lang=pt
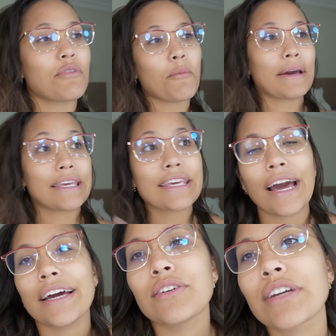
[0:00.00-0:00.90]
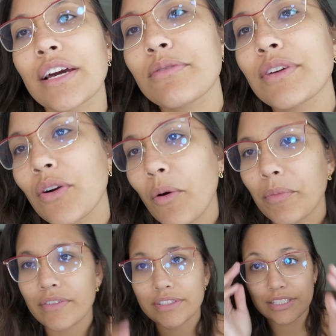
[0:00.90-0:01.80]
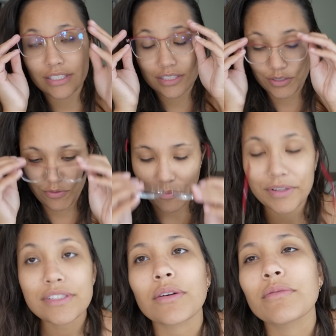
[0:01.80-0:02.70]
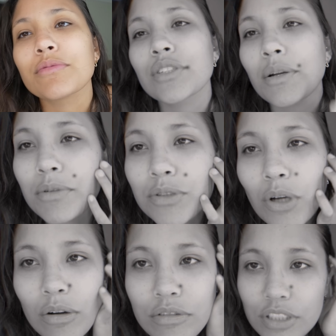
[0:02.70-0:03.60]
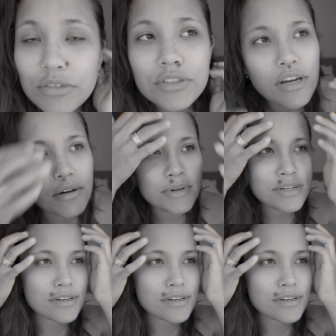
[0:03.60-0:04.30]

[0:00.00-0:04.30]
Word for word: vou maquiar e eu quero ver como que vai ser essa transformação. Tirar meus óculos, eu não enxergo mais